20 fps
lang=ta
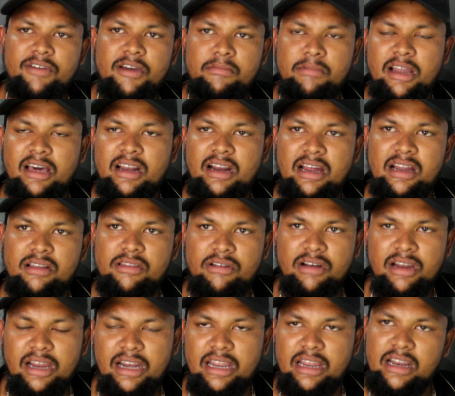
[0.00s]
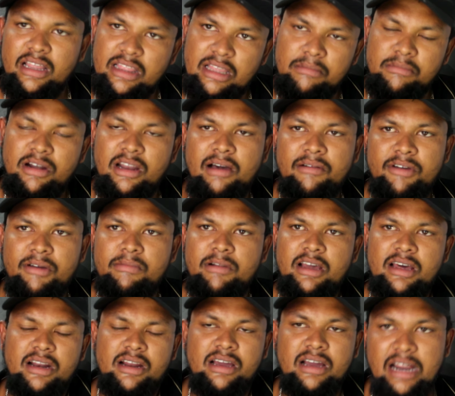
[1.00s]
அவைபிளாக இருக்கான்னு சொல்லி கேட்டிங்கன்னா தமிழில்
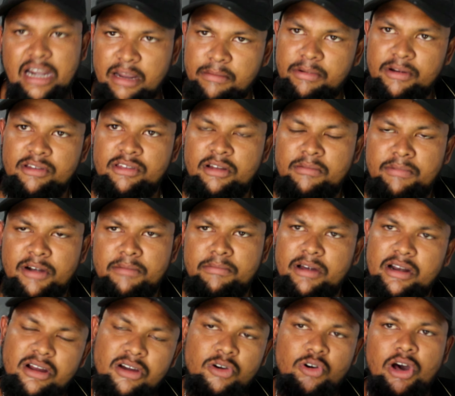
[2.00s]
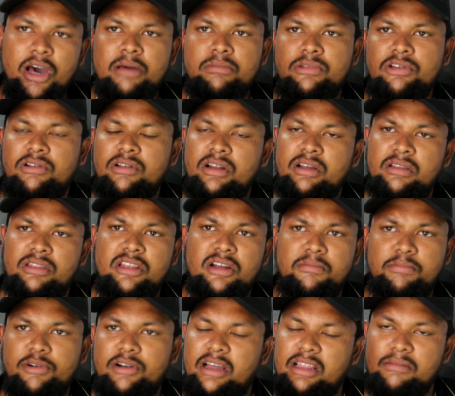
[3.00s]
அவைபிளாக இருக்குது கண்டிப்பாக விசிட் பண்ணி பாருங்கள் கோயம்புத்தூர்
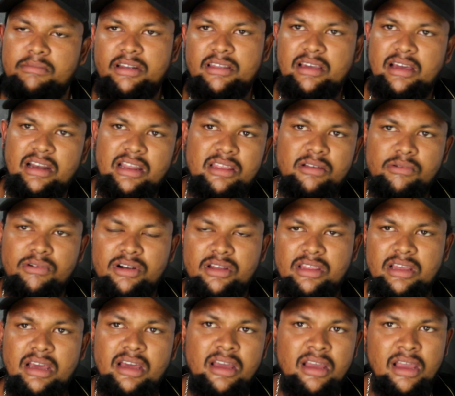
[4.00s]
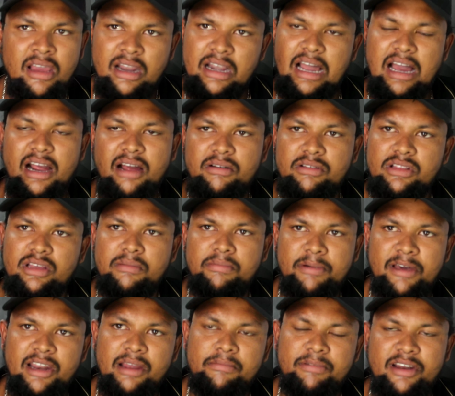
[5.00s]
திருப்பூர் அந்த மாதிரி சைடில் தான் ஓடுது நாங்கள் வந்து
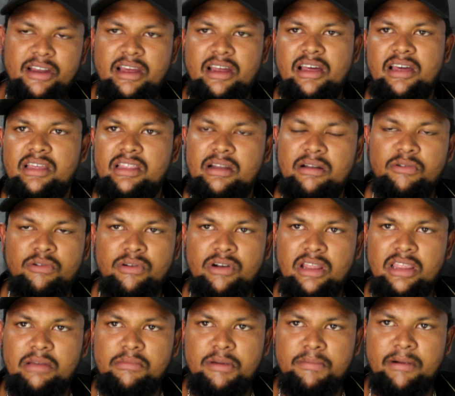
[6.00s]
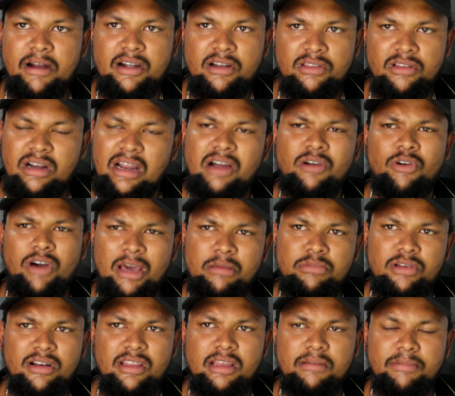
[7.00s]
பெரிய பெரிய இதில் ஊரில் தான் போய் பார்த்துருந்தோம் நாங்கள்
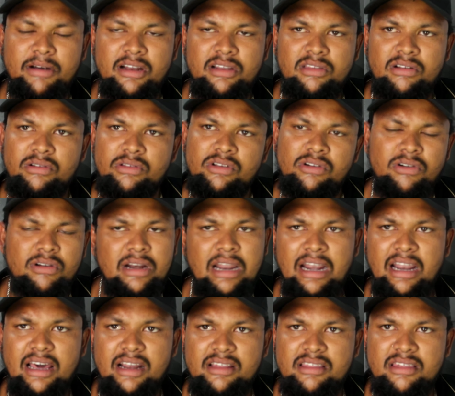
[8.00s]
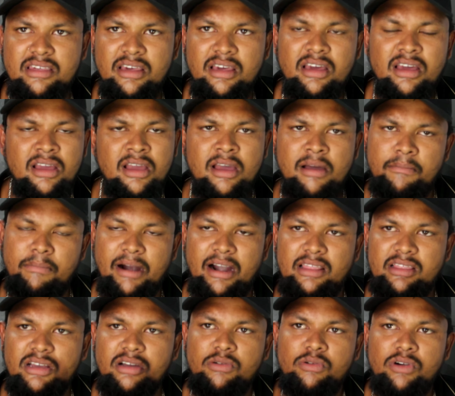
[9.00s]
கோயம்புத்தூரில் தான் பார்த்துருந்தோம் நல்லா இருந்துச்சு
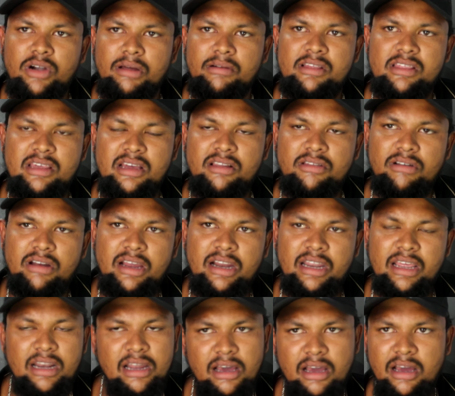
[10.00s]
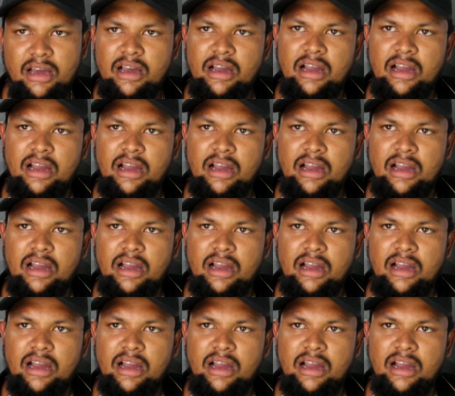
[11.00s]
படத்துக்கு கூட்டம் வந்துச்சான்னு சொல்லி கேட்டிங்கன்னா